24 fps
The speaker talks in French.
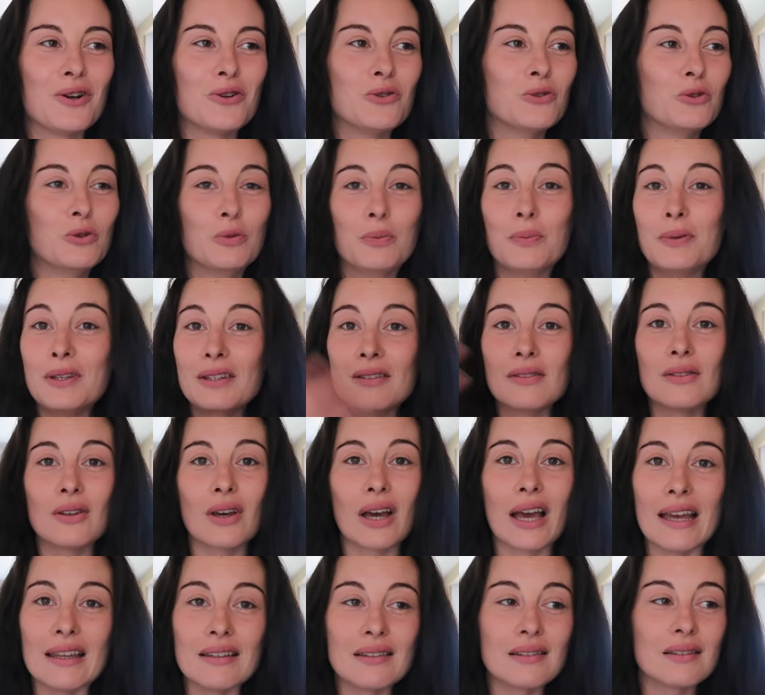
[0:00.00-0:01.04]
ou
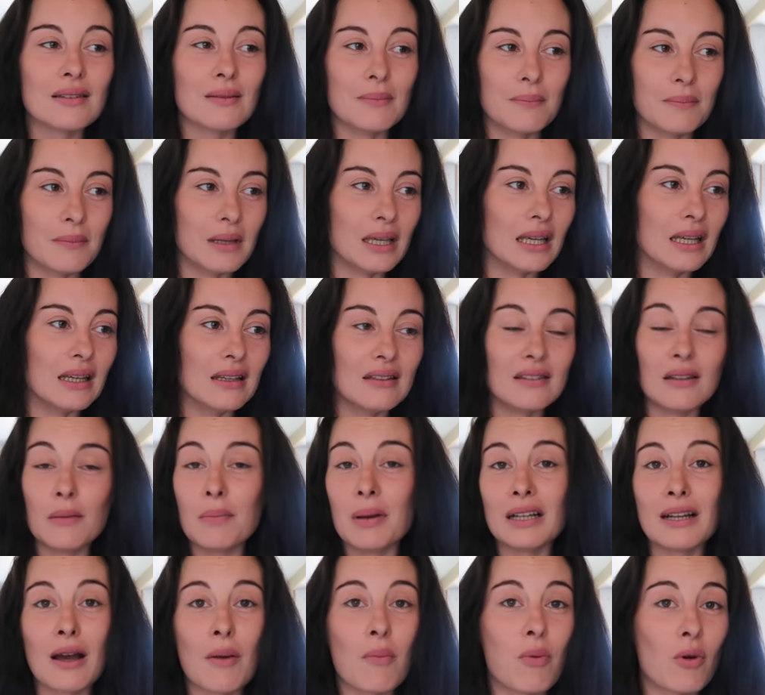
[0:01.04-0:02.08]
Pinterest, mais c'est
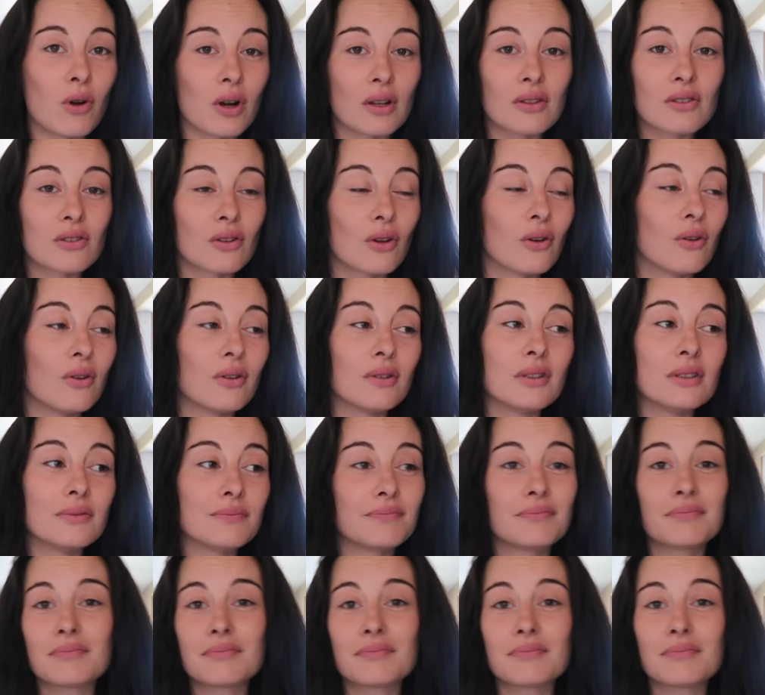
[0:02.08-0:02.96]
pas le cas pour l'instant.